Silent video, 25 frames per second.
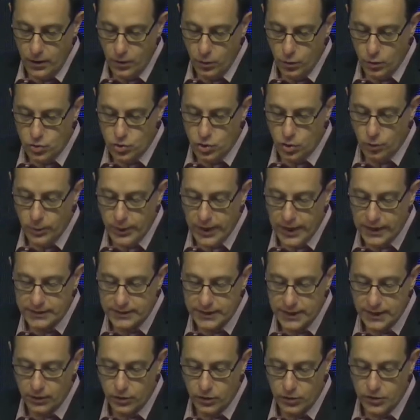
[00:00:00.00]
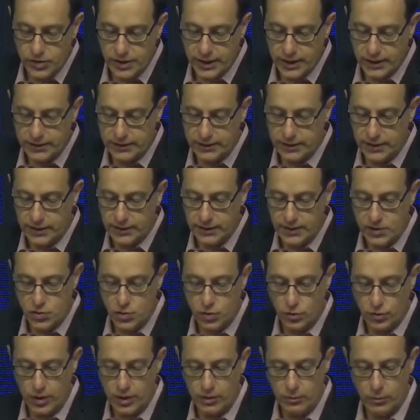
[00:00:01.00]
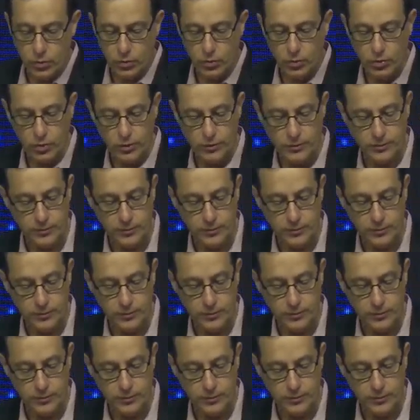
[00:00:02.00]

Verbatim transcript: cuyos vástagos se extienden sobre el muro.